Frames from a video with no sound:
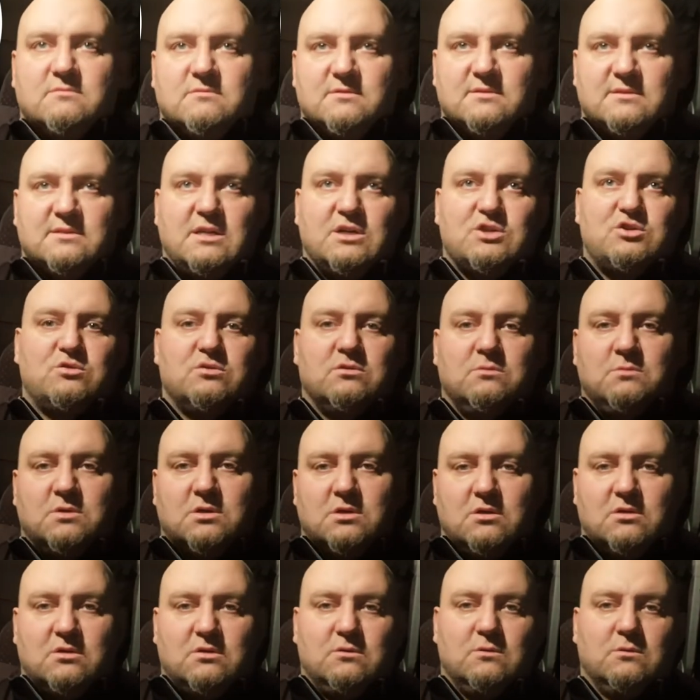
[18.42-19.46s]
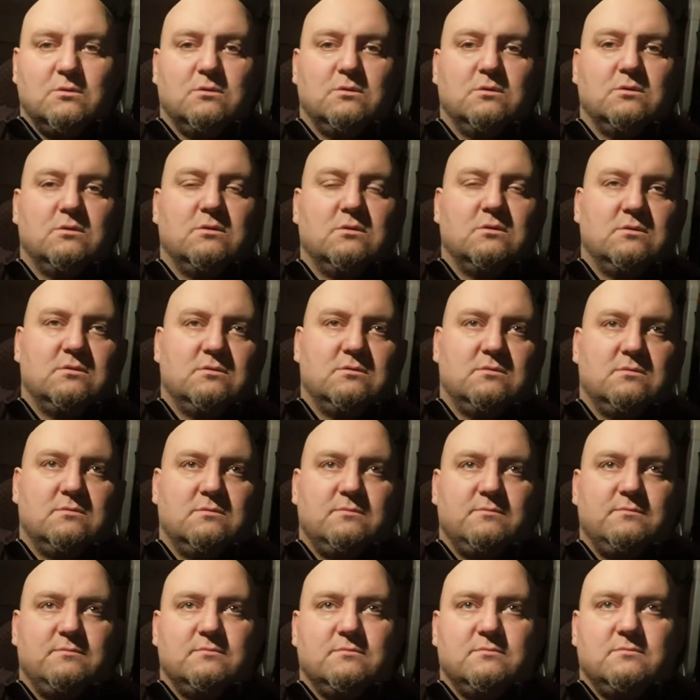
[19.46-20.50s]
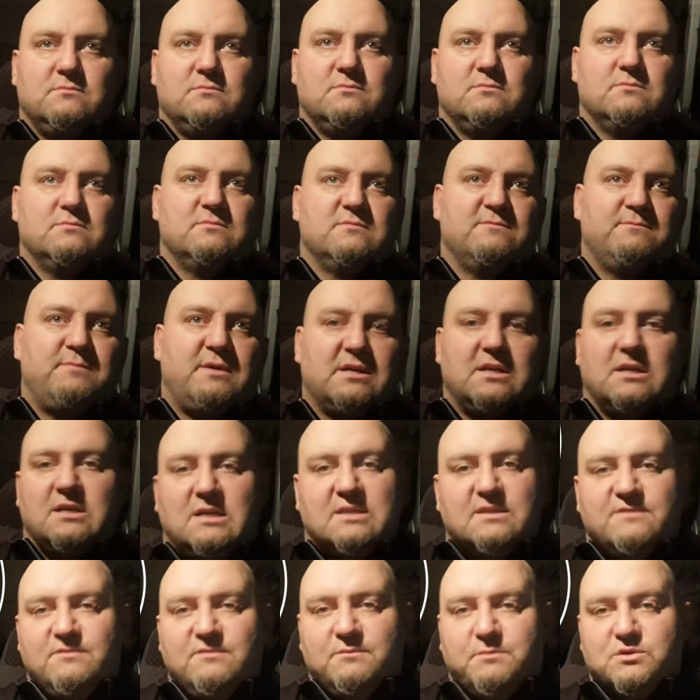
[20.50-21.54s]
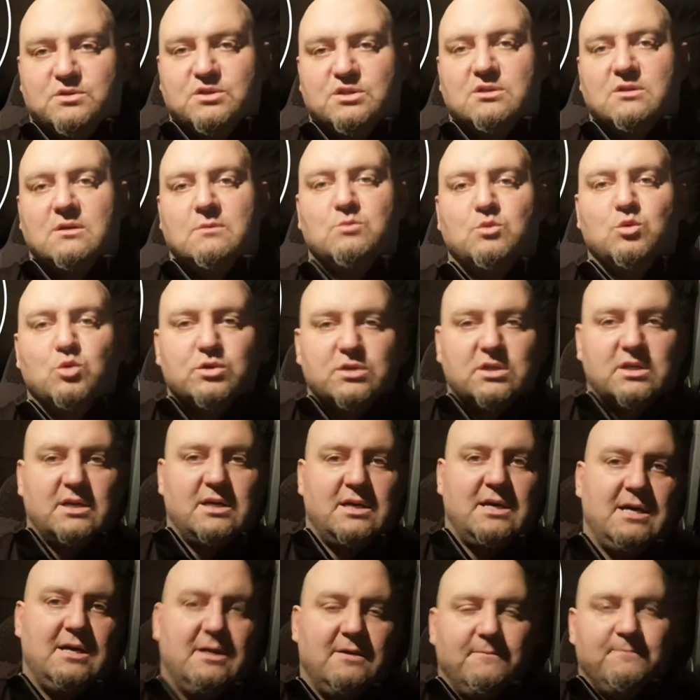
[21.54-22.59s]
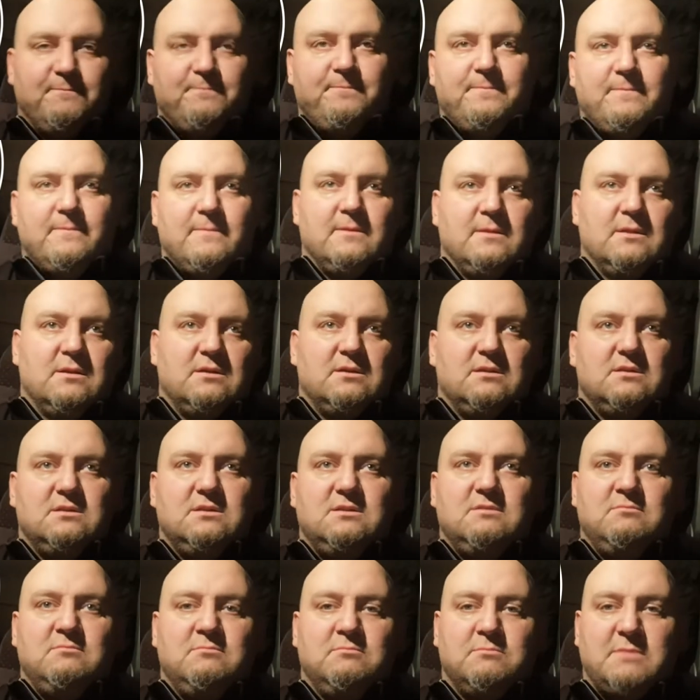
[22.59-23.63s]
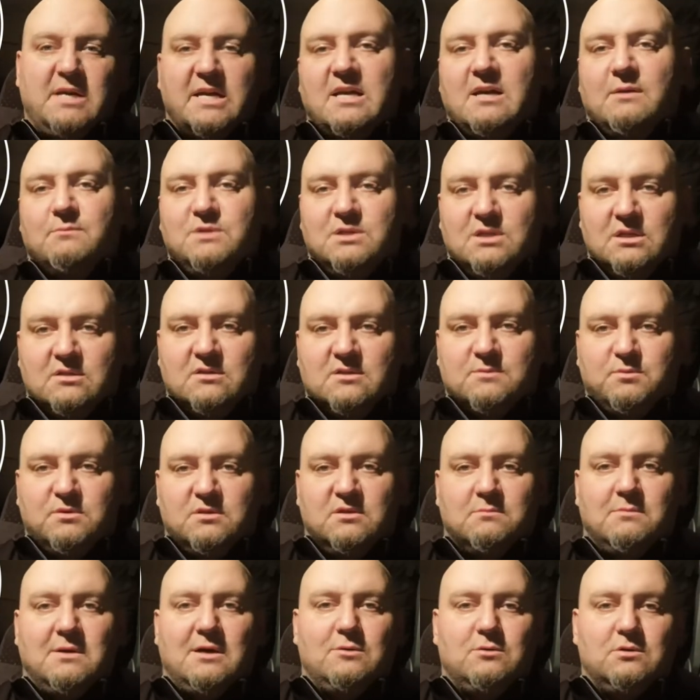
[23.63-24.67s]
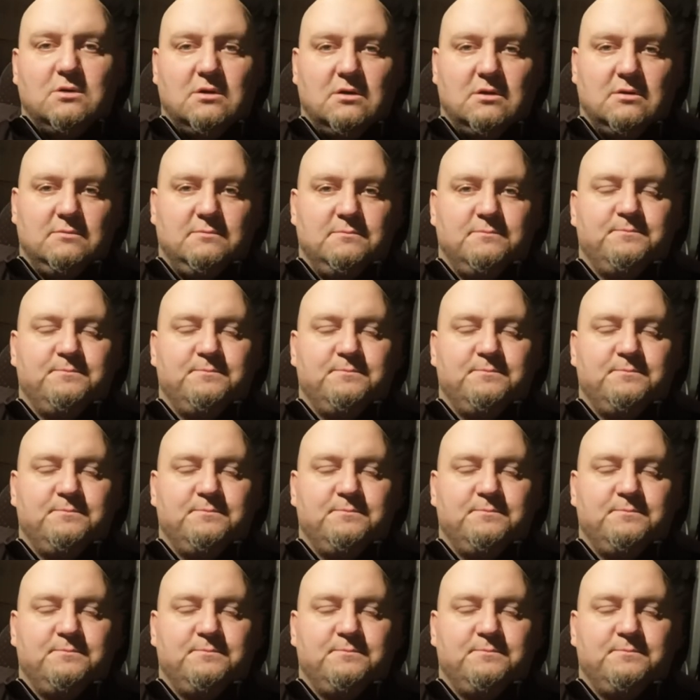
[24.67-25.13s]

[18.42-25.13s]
w zeszłym roku parę razy wypożyczyłem łódkę i mega mi się to spodobało